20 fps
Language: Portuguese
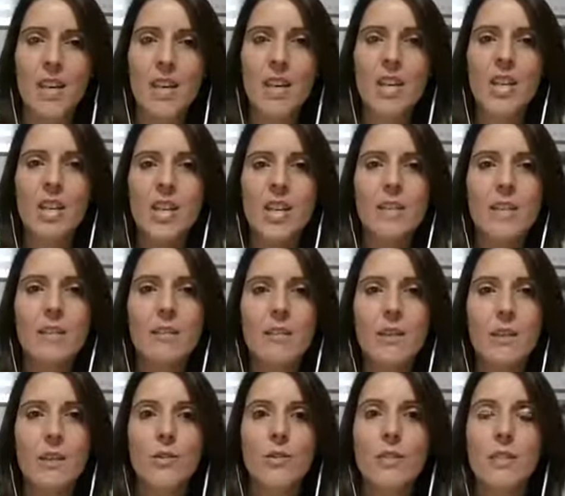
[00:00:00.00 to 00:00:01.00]
Isto é aquilo
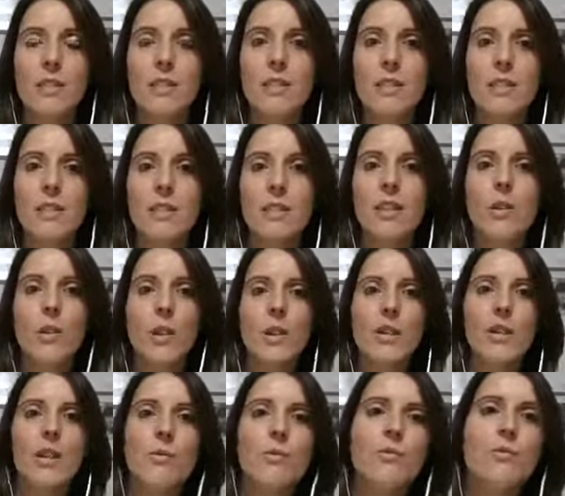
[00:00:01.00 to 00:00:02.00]
que acontece a
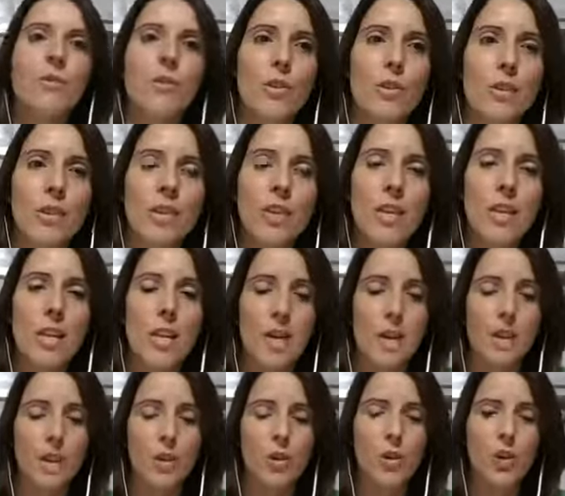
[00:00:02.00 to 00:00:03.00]
qualquer um de nós.
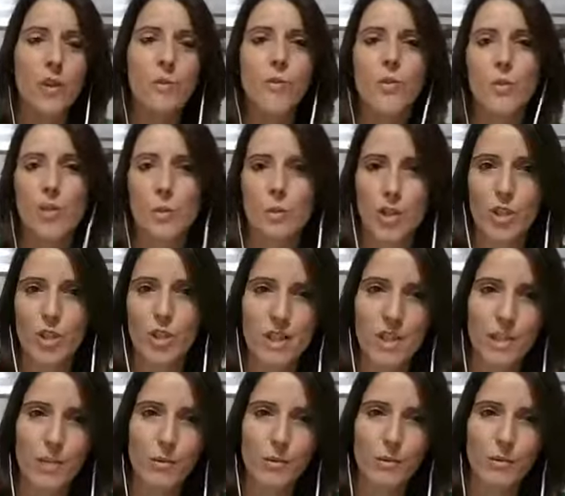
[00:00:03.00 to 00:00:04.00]
Nós temos um
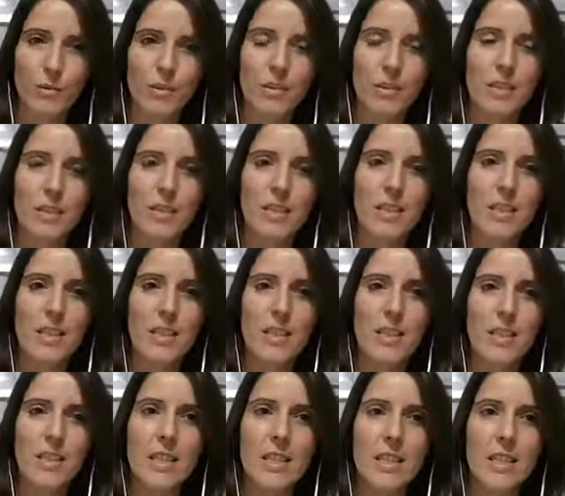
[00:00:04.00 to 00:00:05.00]
objetivo
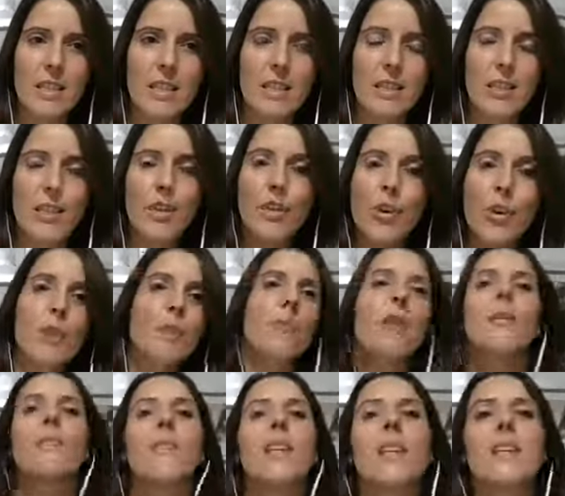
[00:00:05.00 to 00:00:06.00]
e
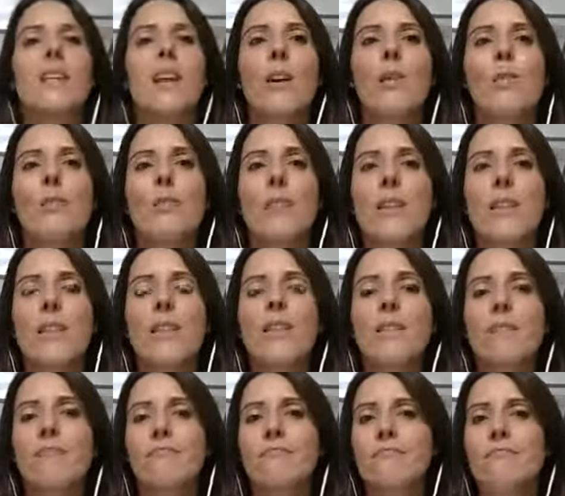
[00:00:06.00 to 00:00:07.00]
normalmente há uma
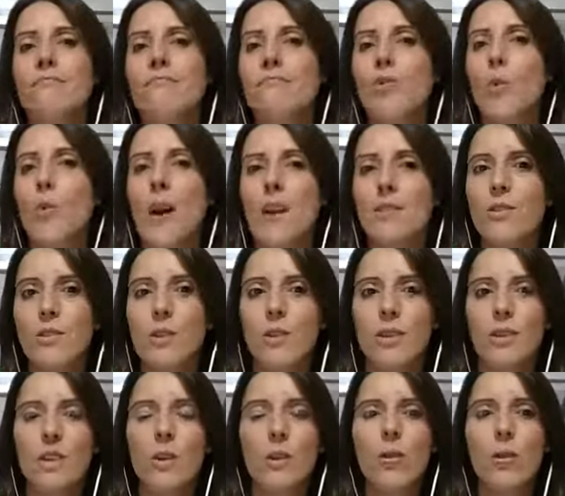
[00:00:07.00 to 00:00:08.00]
de, quatro ou
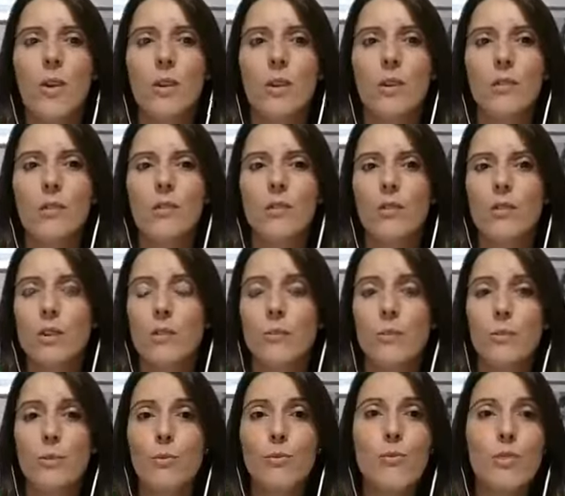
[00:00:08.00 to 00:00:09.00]
cinco erros e
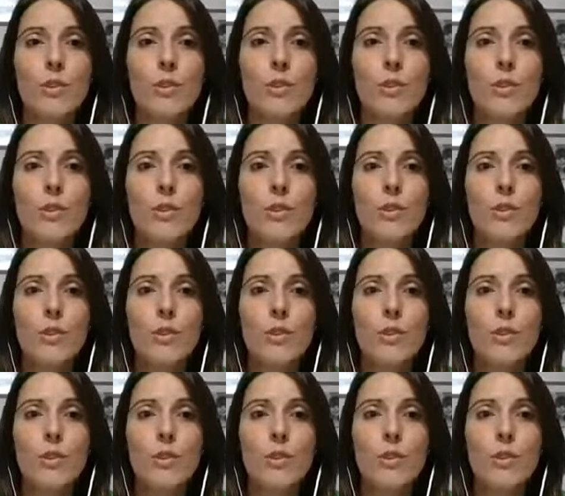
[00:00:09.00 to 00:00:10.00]
vou muito
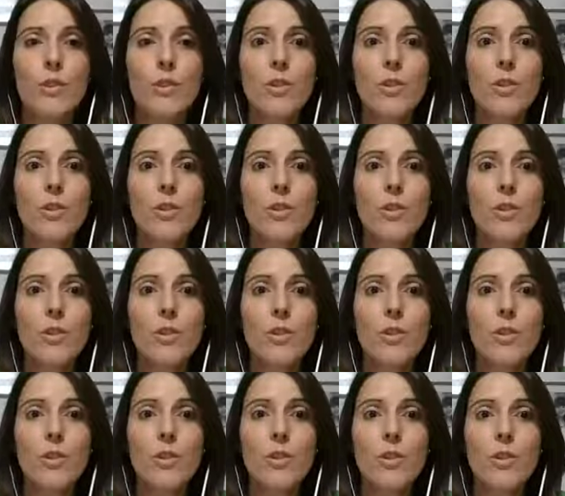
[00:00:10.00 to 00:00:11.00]
meramente pegar em quatro ou
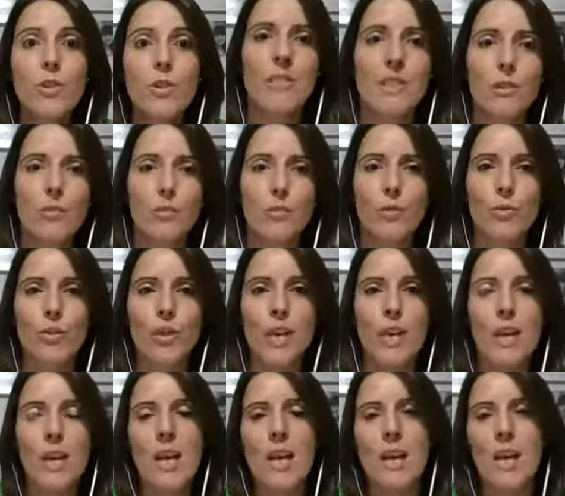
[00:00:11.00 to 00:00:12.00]
cinco exemplos
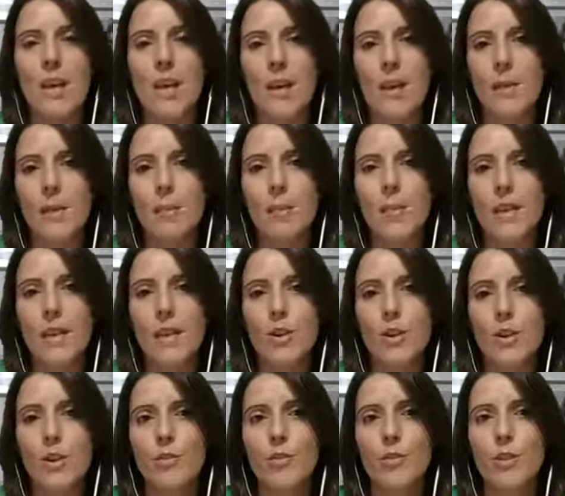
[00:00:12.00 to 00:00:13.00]
uh, para que
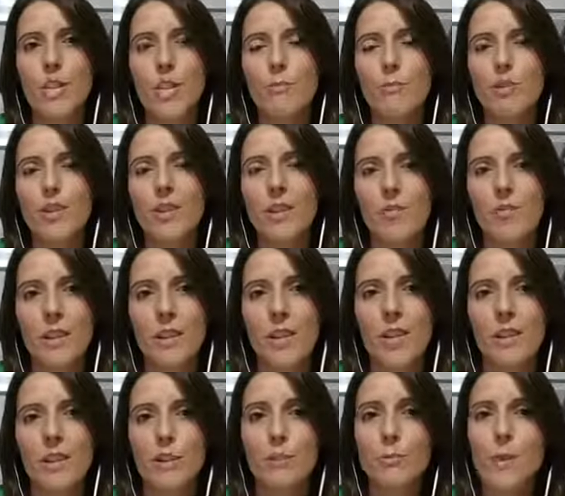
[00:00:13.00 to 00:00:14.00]
nós vejamos que na
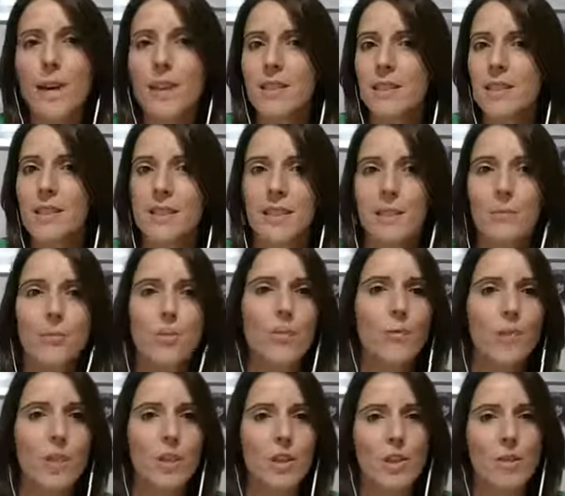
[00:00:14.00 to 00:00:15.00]
verdade eles batem sempre no
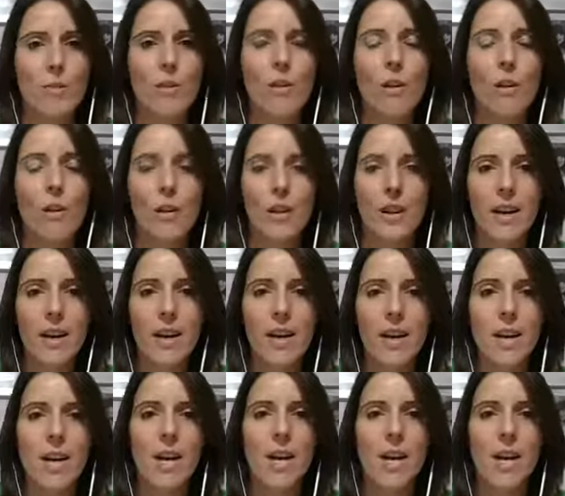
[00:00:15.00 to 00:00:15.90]
mesmo, ok?